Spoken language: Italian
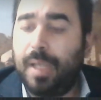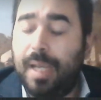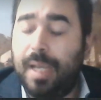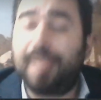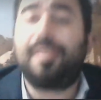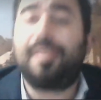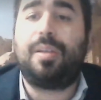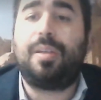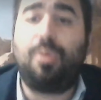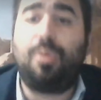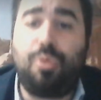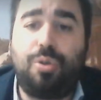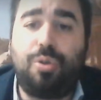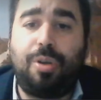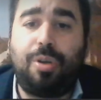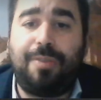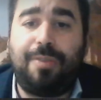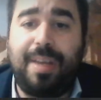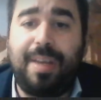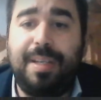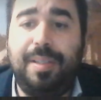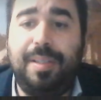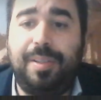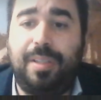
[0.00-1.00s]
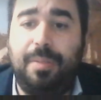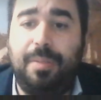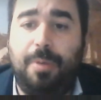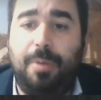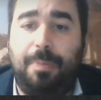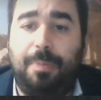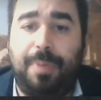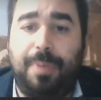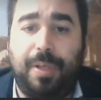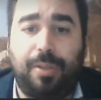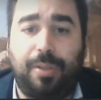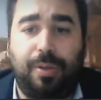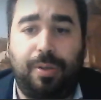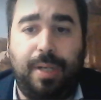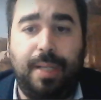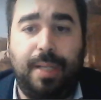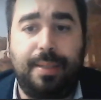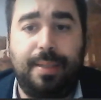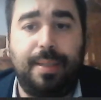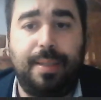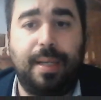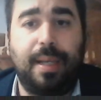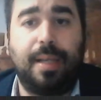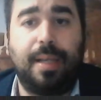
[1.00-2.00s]
essere un giovanissimo
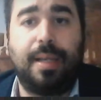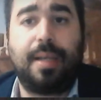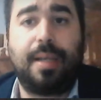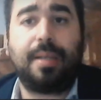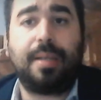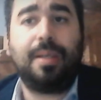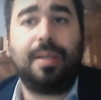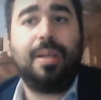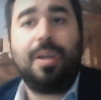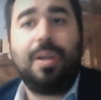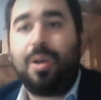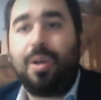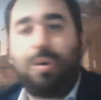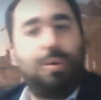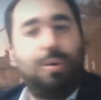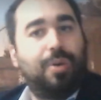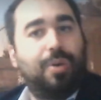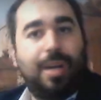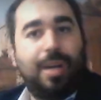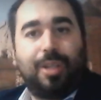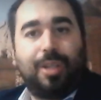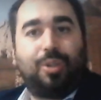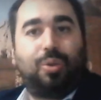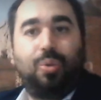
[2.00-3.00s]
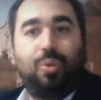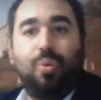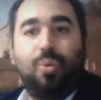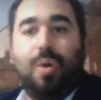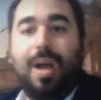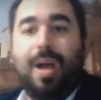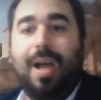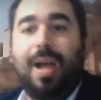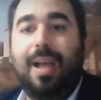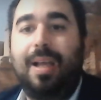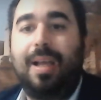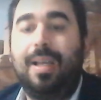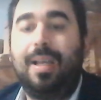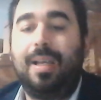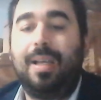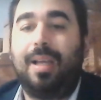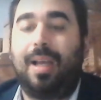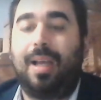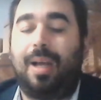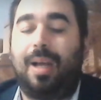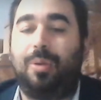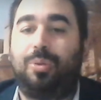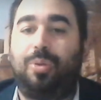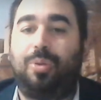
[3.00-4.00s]
personal trainer con la
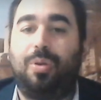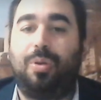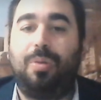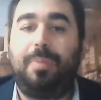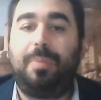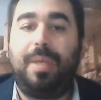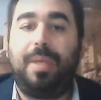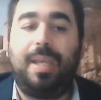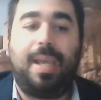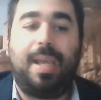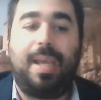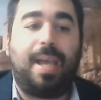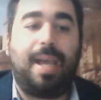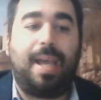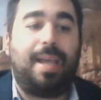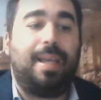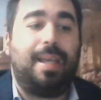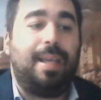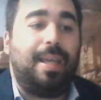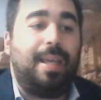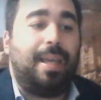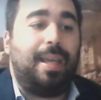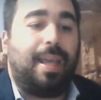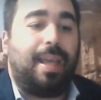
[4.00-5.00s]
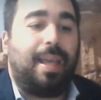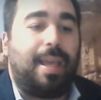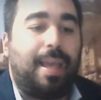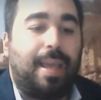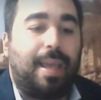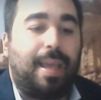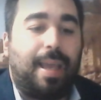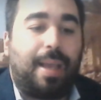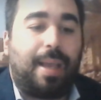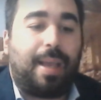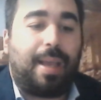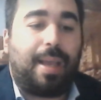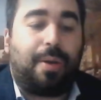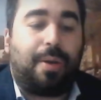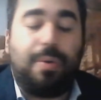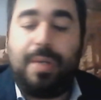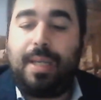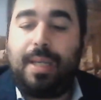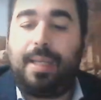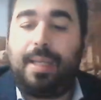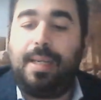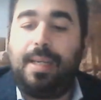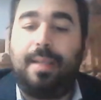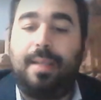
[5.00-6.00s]
sua autonomia, è, è
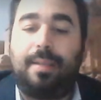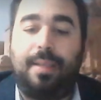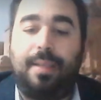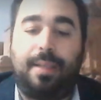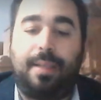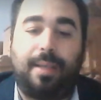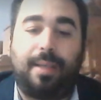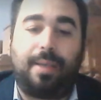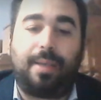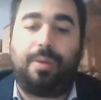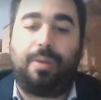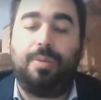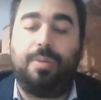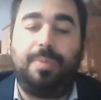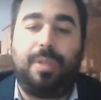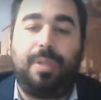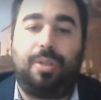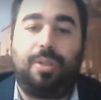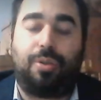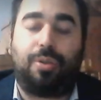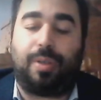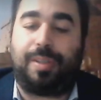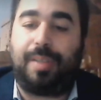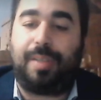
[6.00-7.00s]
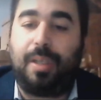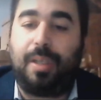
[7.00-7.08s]
con i clienti che incomincio a